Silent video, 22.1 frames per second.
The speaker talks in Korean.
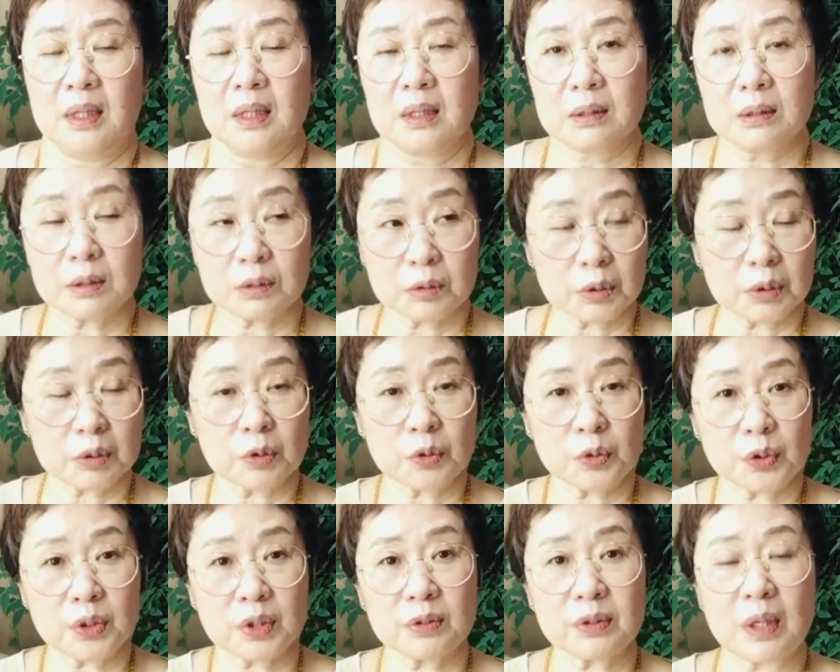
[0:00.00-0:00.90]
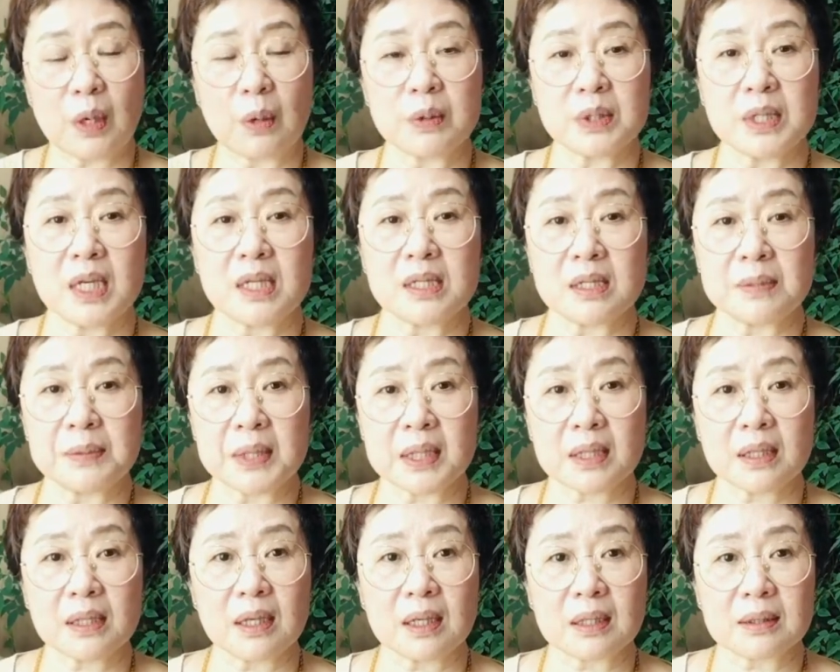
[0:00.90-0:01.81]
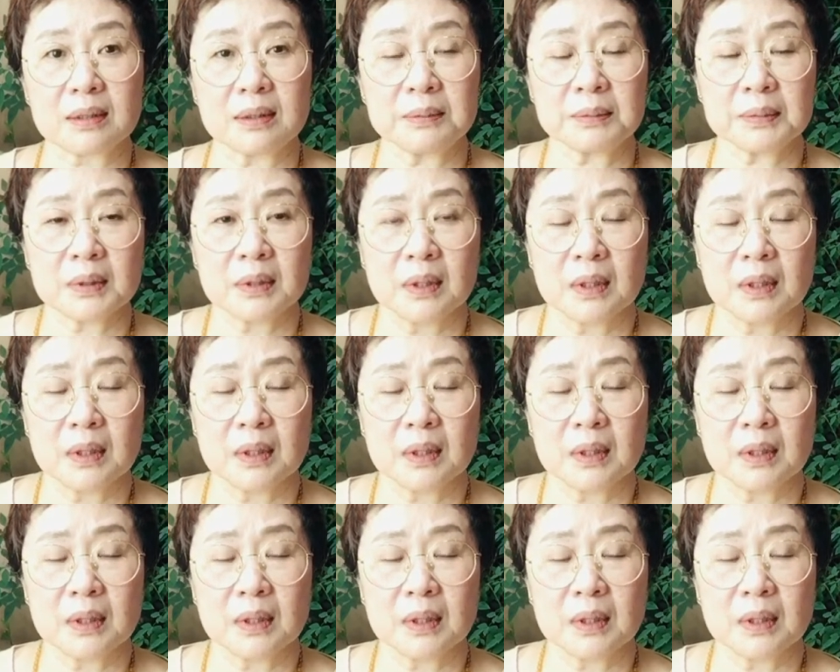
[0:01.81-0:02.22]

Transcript: 그 뉴스에도 나오지 않습니까? 가끔.